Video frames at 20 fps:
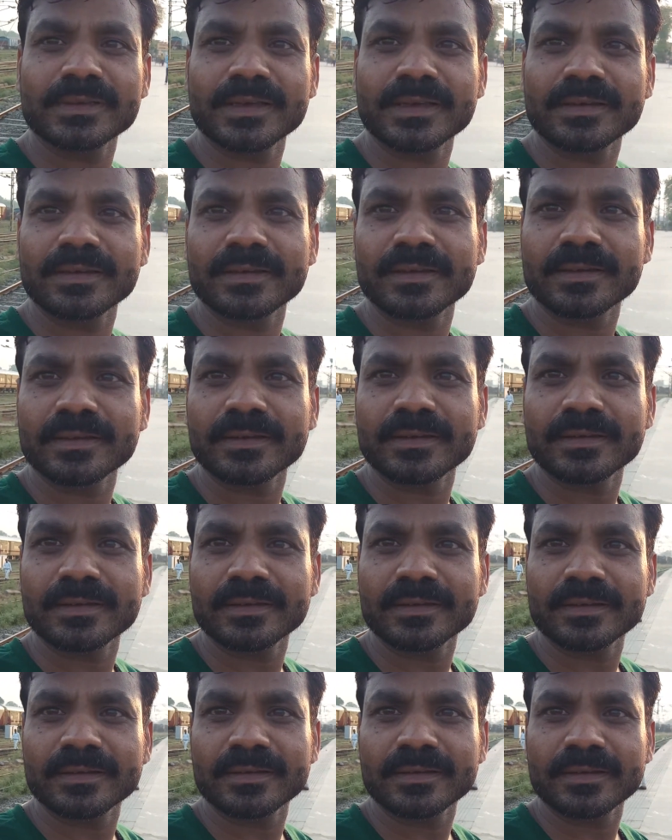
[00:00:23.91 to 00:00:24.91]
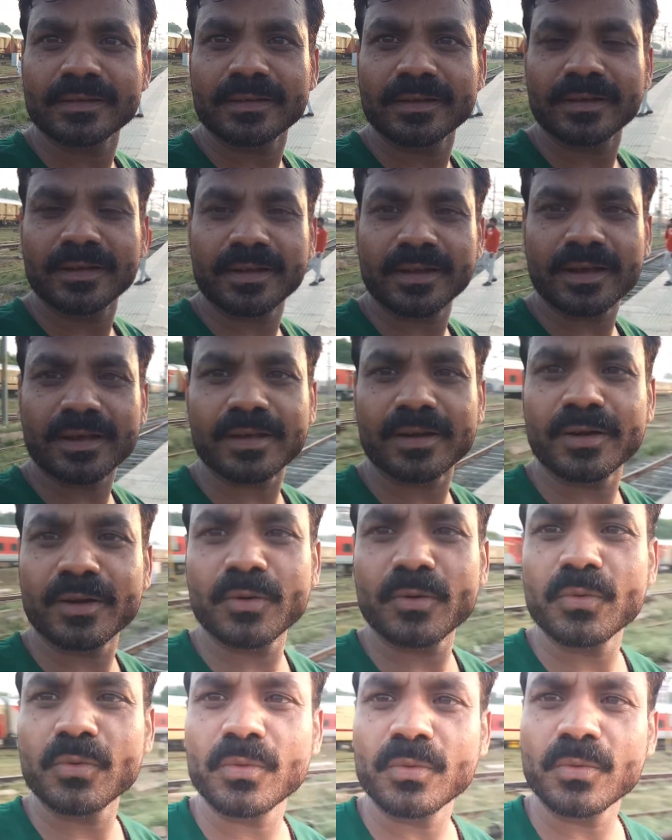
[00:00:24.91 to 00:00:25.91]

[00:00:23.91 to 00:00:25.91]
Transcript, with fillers: ये लखनऊ